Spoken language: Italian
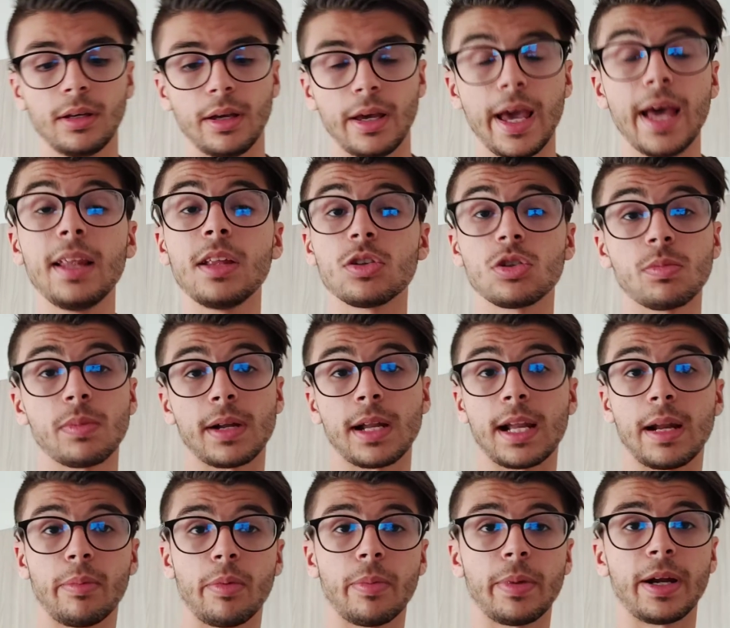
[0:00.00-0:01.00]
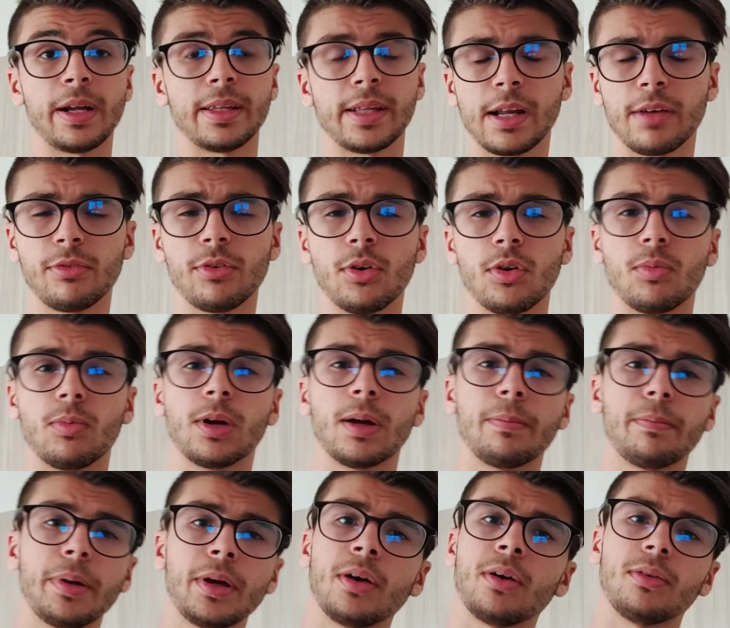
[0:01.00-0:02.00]
e adesso parleremo bene della formula,
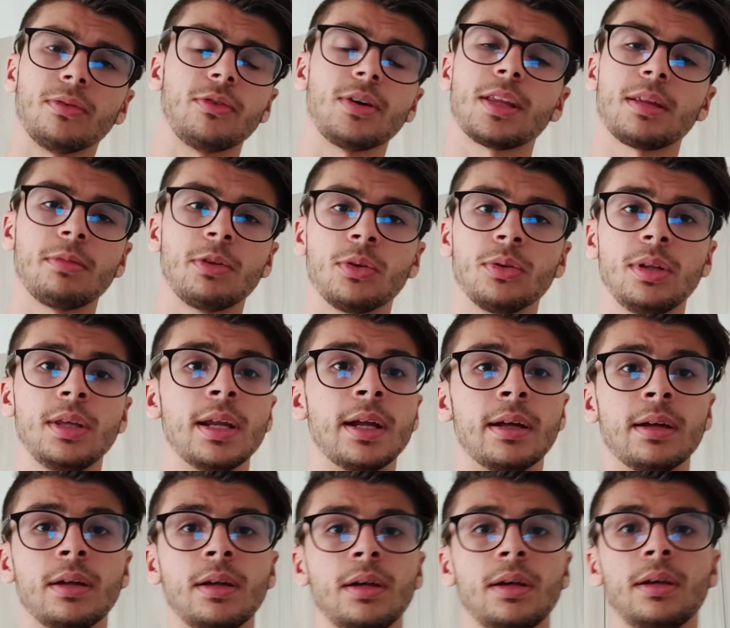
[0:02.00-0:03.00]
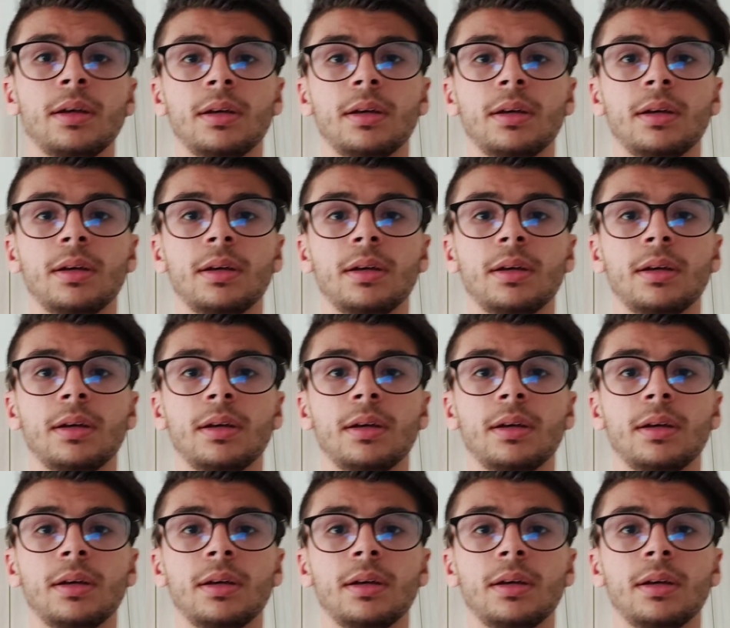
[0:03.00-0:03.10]
però fatemelo dire